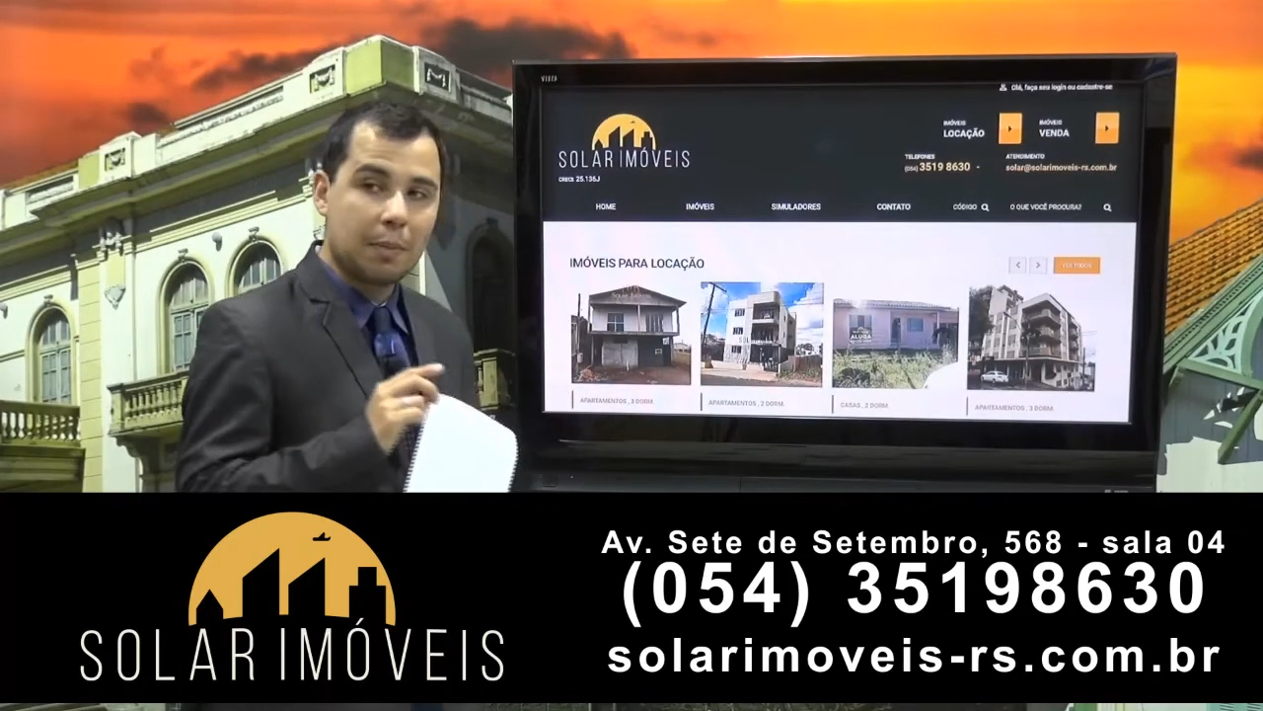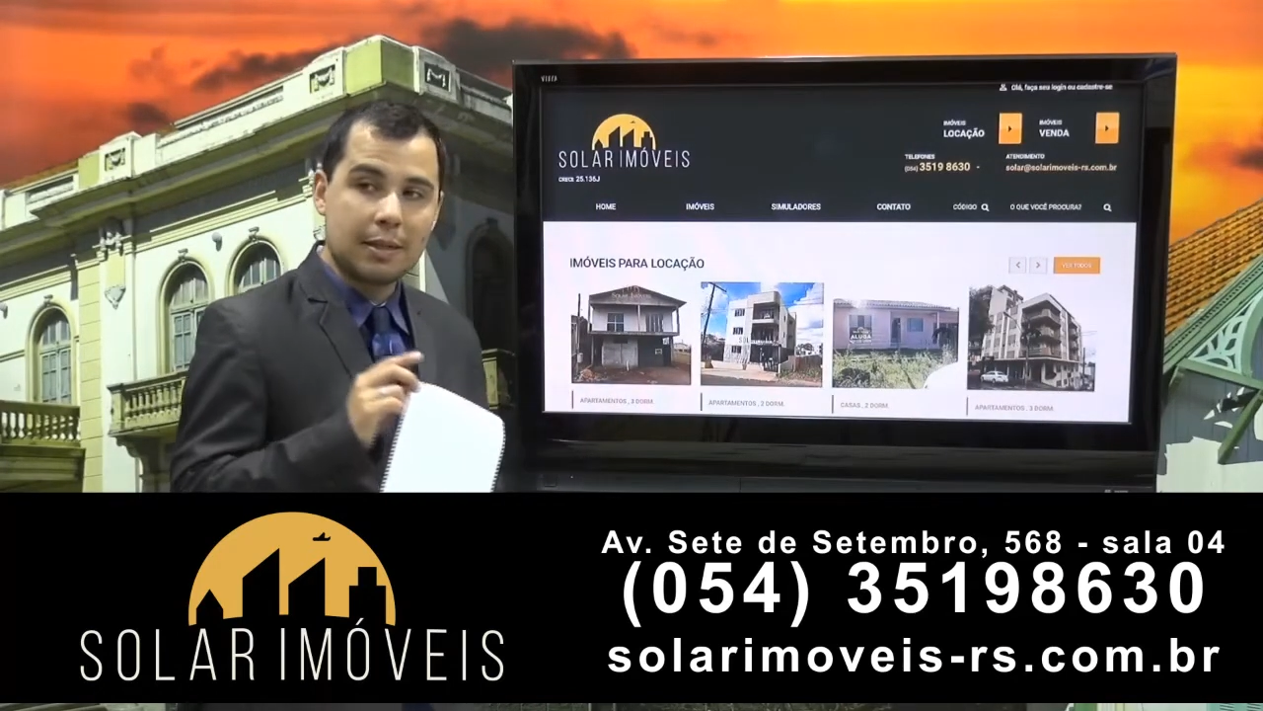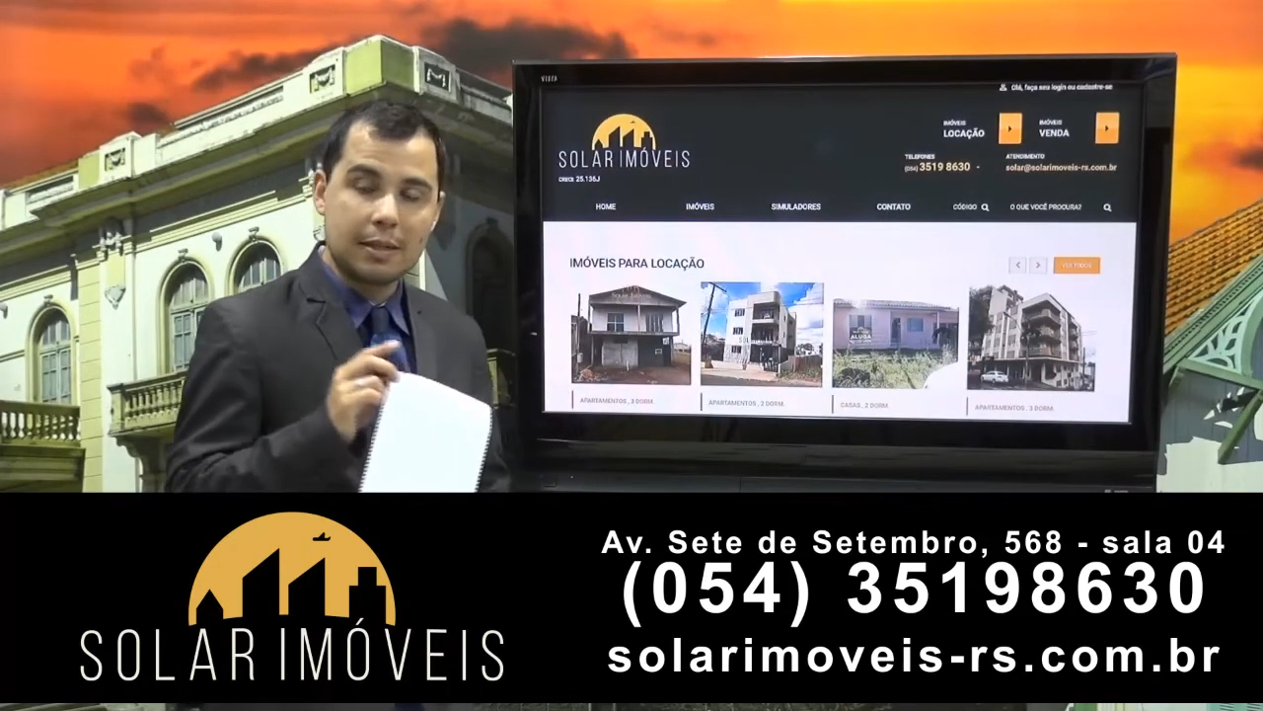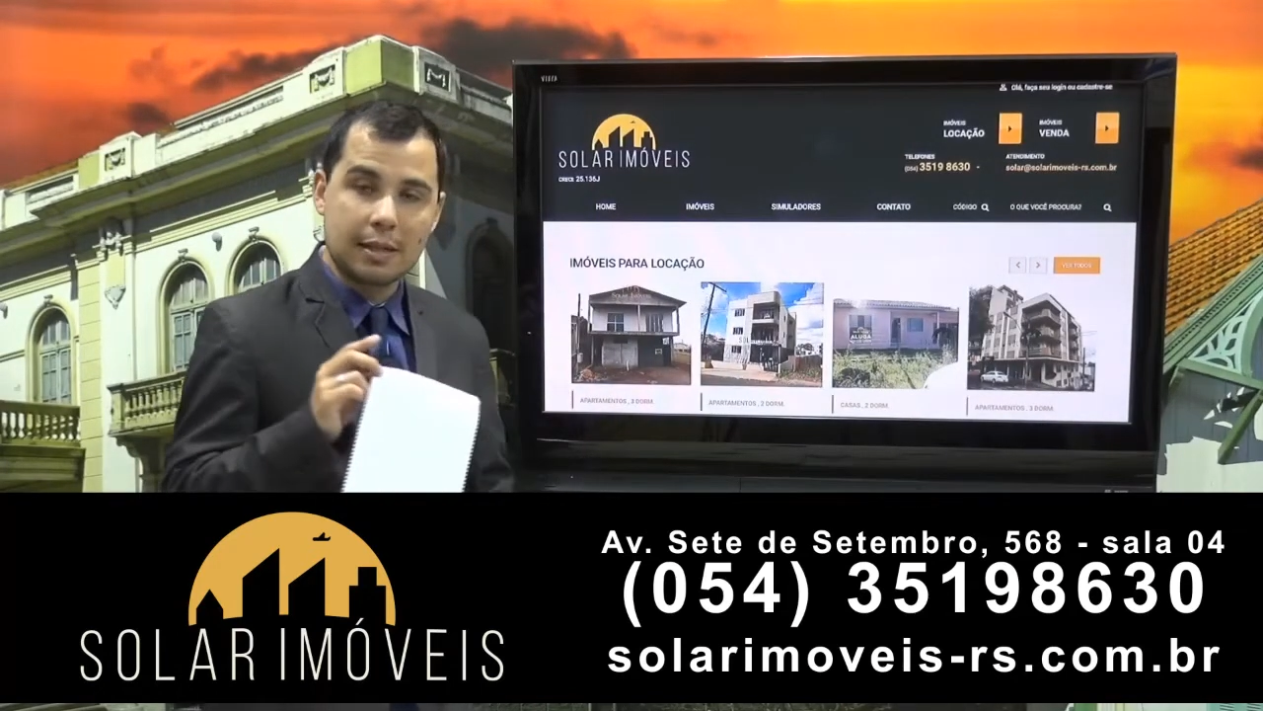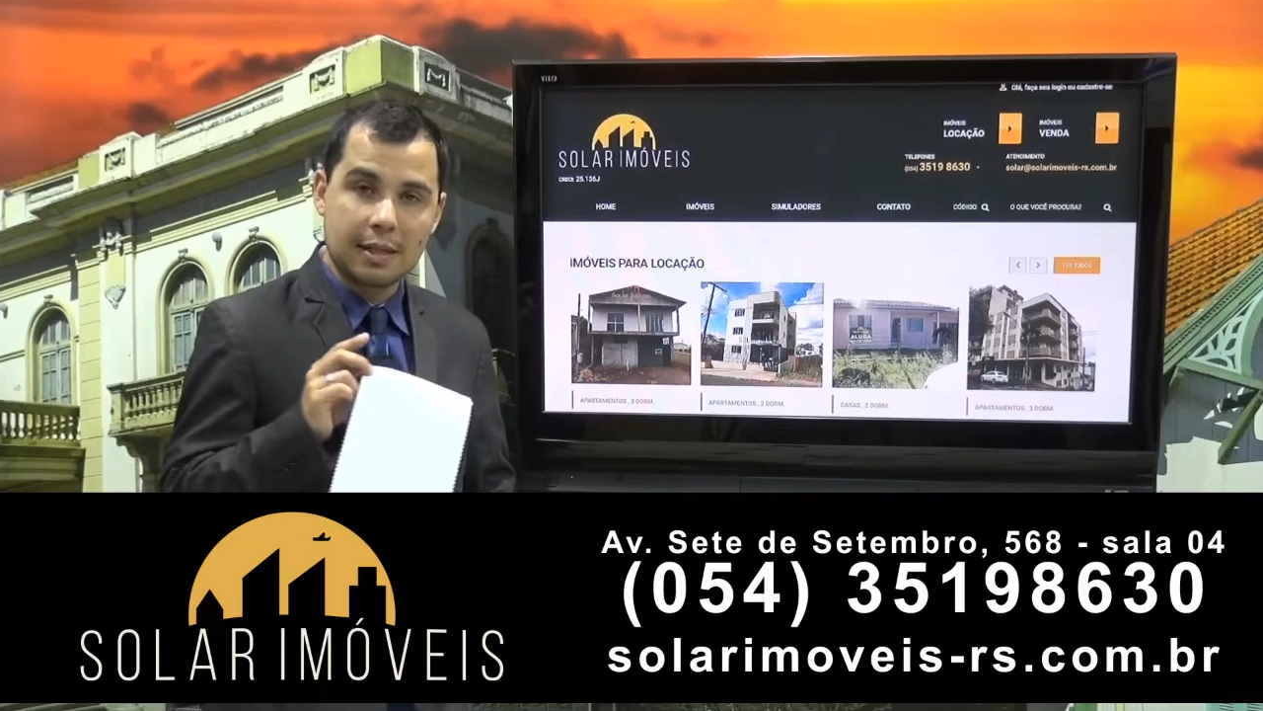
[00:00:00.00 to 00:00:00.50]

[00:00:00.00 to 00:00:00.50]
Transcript: precisa